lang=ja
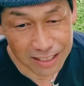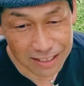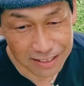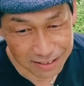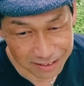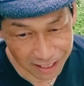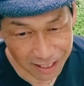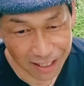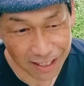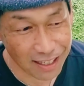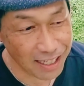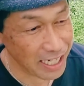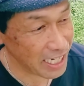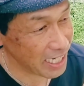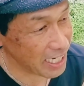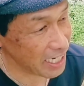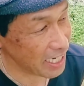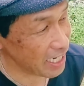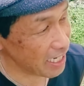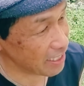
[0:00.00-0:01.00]
いんですが、
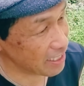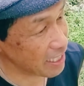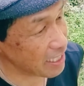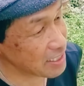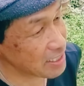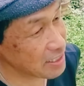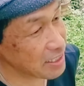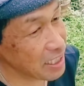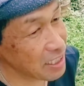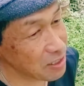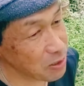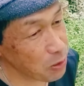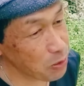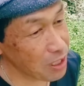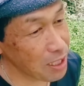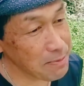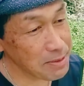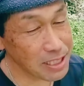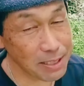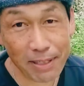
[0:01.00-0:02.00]
大自然の
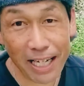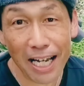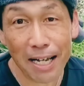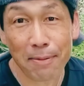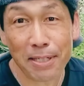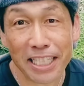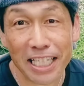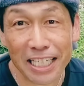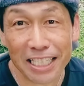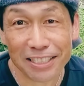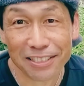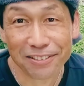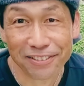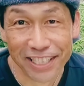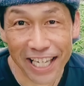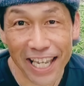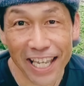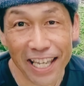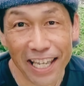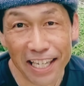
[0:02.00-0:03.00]
神様、天照の
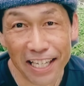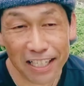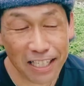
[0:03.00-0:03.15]
ね、